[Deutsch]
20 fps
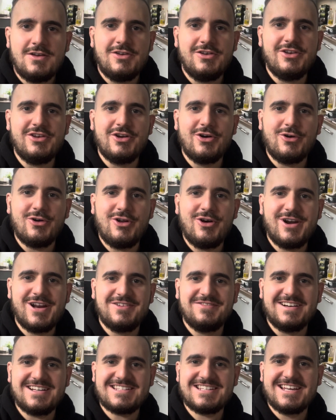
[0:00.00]
Yo
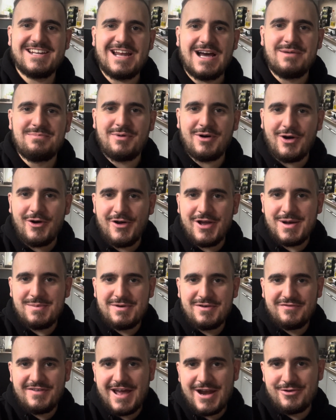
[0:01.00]
Leute, was geht ab? Euer
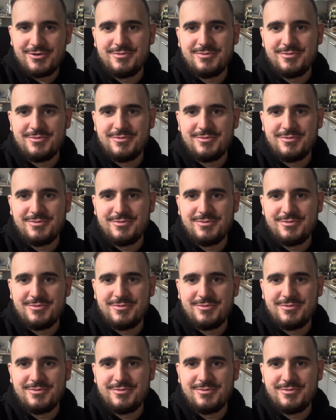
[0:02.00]
Bavarian